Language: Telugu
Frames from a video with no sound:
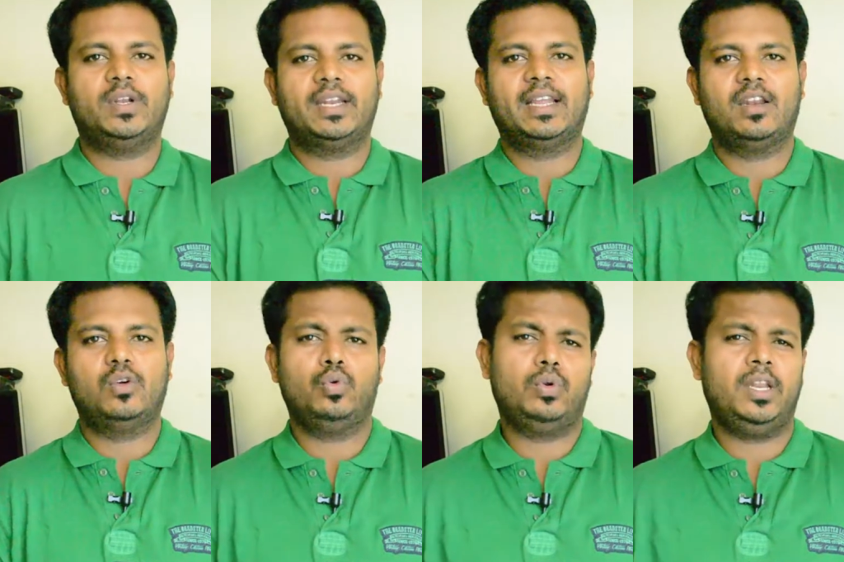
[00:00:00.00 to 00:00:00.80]
టెక్నికల్
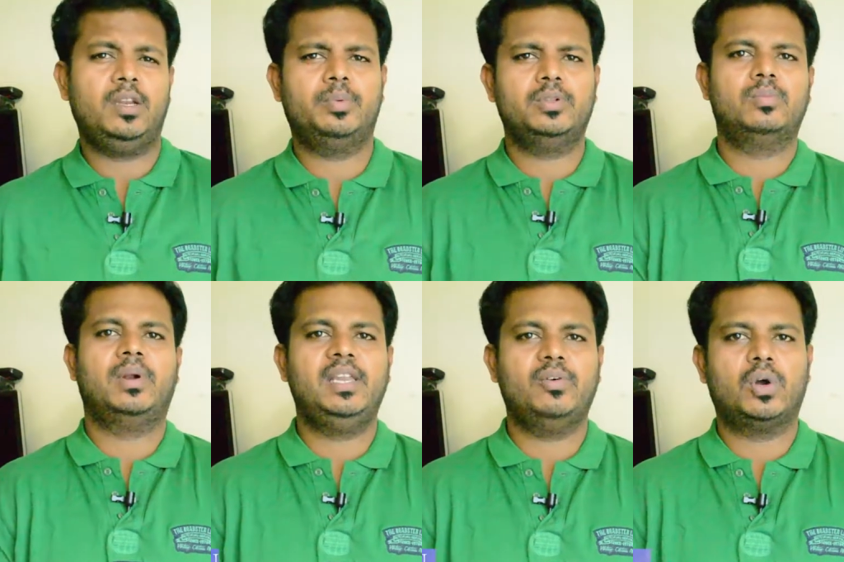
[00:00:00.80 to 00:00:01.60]
గురువు నేను ఇప్పుడు
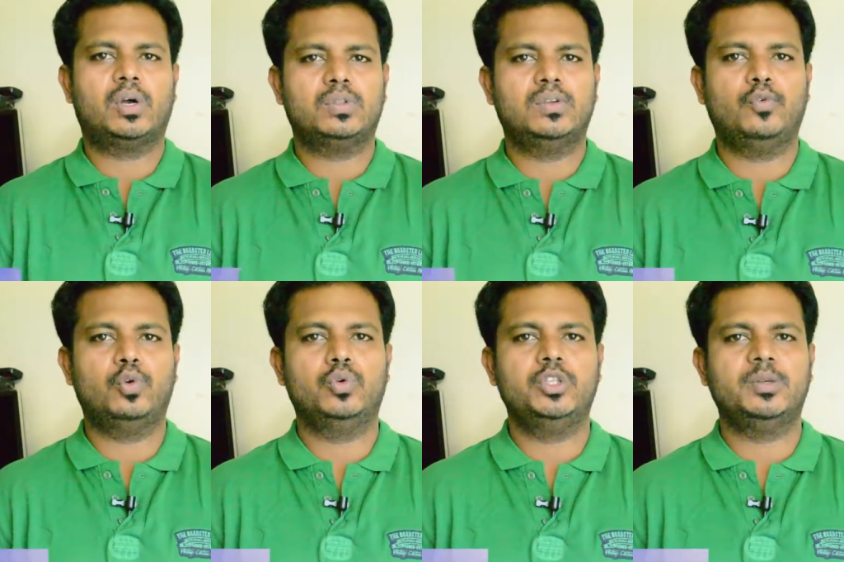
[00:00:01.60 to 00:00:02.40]
మళ్ళీ ఒక కొత్త
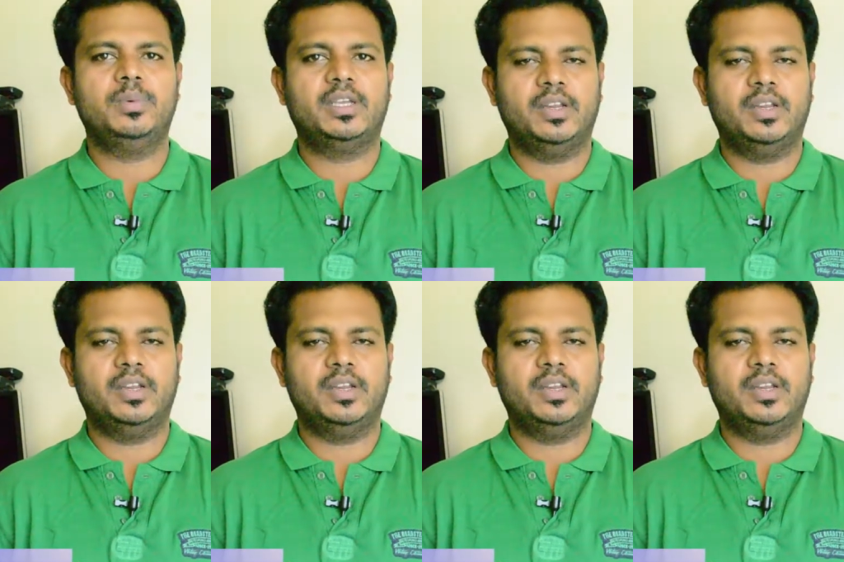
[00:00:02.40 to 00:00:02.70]
ఫోన్ గురించి మీకు